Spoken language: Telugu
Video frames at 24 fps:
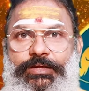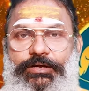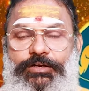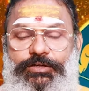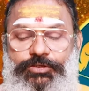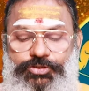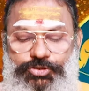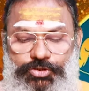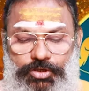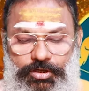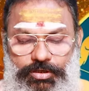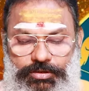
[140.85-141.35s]
అంటే
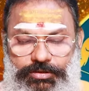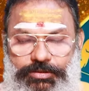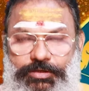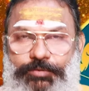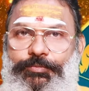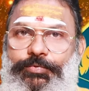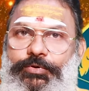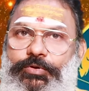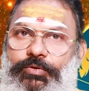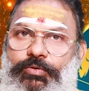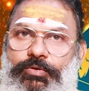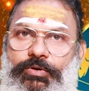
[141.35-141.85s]
షార్ట్
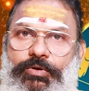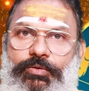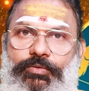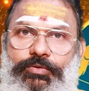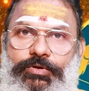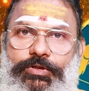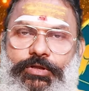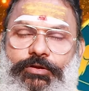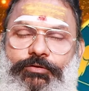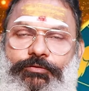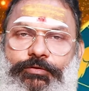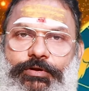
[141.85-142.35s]
టెంపర్ కూడా
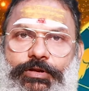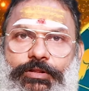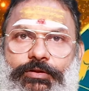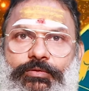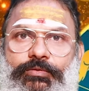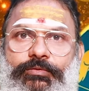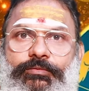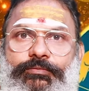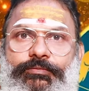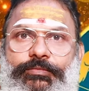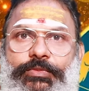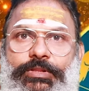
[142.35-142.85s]
ఉంటారు
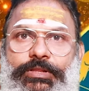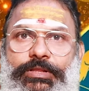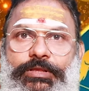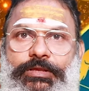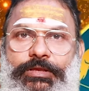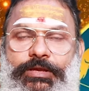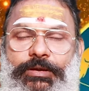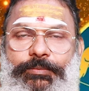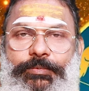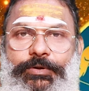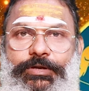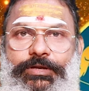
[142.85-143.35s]
వీళ్ళల్లో
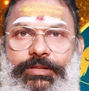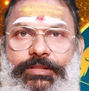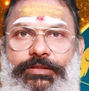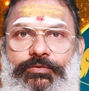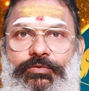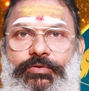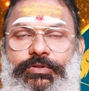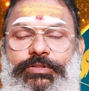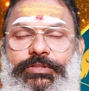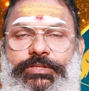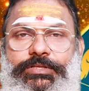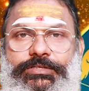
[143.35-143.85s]
కాబట్టి
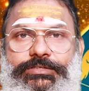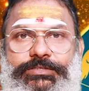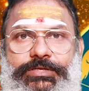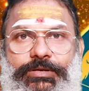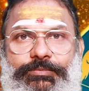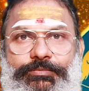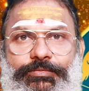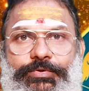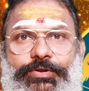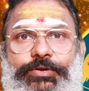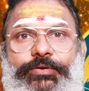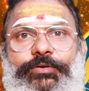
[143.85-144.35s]
కొంత
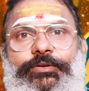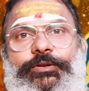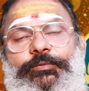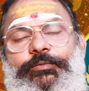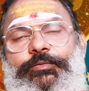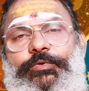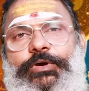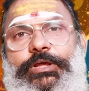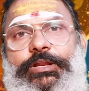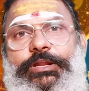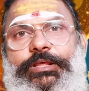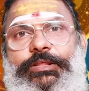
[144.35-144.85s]
సమయం
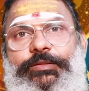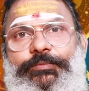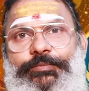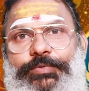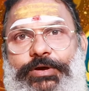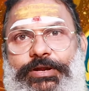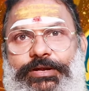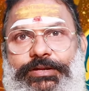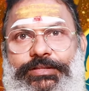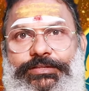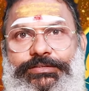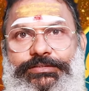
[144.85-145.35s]
అనేది
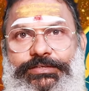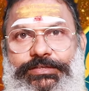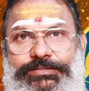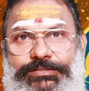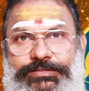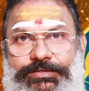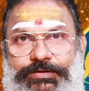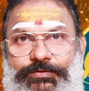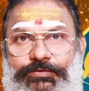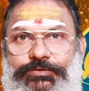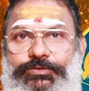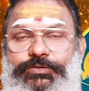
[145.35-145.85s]

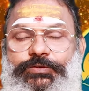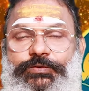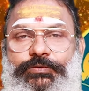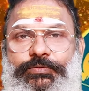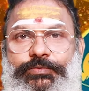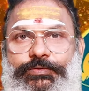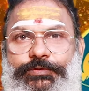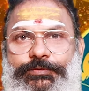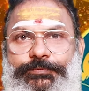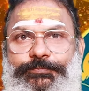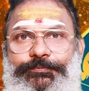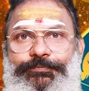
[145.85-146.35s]
పాటించాల్సిన అవసరం
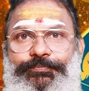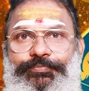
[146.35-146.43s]
ఉంది